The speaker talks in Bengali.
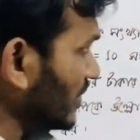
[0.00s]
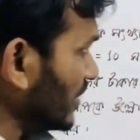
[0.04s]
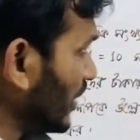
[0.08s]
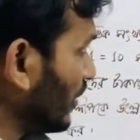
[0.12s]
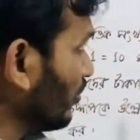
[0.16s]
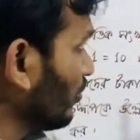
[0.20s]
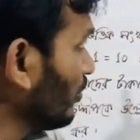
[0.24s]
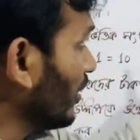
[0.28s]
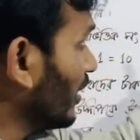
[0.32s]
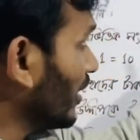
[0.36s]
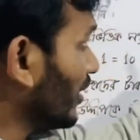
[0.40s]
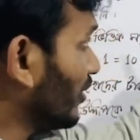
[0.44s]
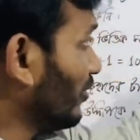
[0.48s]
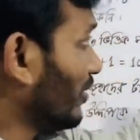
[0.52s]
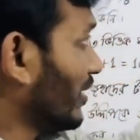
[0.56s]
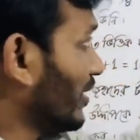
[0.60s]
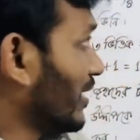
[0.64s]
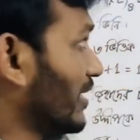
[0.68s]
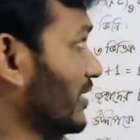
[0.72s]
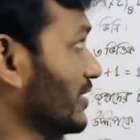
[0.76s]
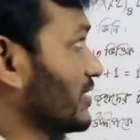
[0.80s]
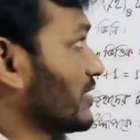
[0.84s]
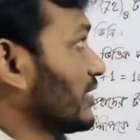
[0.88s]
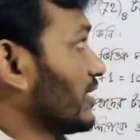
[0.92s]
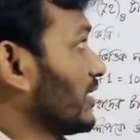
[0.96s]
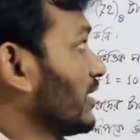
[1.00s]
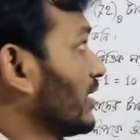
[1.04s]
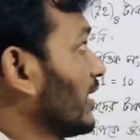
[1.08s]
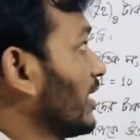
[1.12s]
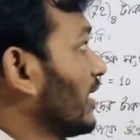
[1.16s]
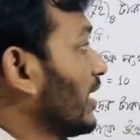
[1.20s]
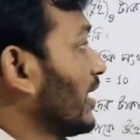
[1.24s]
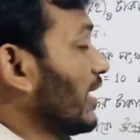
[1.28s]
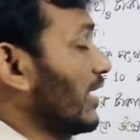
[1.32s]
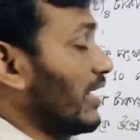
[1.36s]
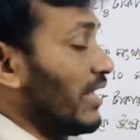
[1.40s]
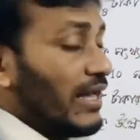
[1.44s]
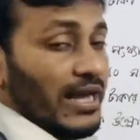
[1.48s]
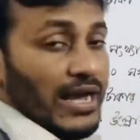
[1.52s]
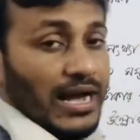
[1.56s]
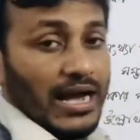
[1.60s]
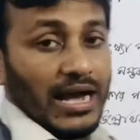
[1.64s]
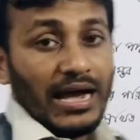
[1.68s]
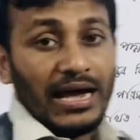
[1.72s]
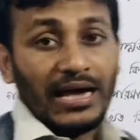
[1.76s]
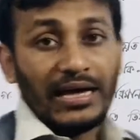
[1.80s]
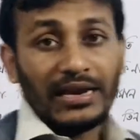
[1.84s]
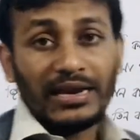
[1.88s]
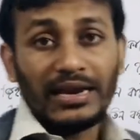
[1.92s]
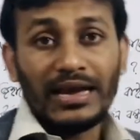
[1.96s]
উল্লেখ করা আছে
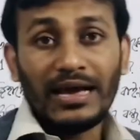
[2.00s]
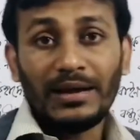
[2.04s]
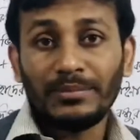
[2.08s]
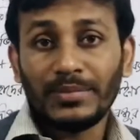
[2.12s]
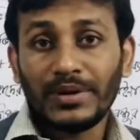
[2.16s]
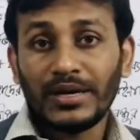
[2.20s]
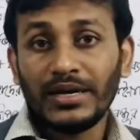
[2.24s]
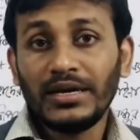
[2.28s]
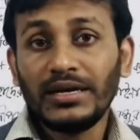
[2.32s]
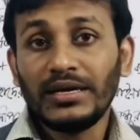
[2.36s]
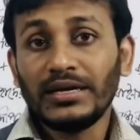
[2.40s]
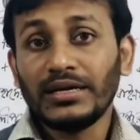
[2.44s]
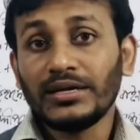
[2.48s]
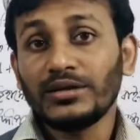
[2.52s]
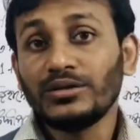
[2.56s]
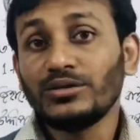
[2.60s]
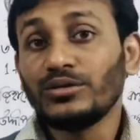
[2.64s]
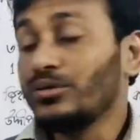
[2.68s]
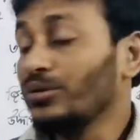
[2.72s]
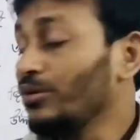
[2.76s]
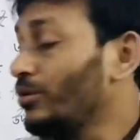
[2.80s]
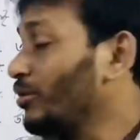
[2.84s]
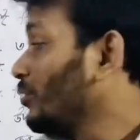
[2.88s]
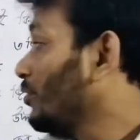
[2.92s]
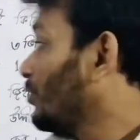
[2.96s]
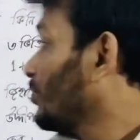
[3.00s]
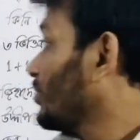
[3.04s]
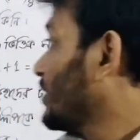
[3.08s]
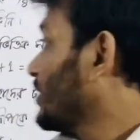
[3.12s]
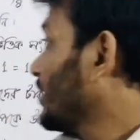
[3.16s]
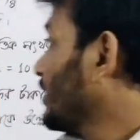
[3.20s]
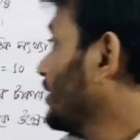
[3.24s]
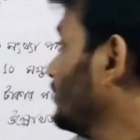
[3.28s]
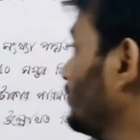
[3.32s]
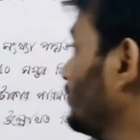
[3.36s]
আর আমরা গরুর গতে কিন্তু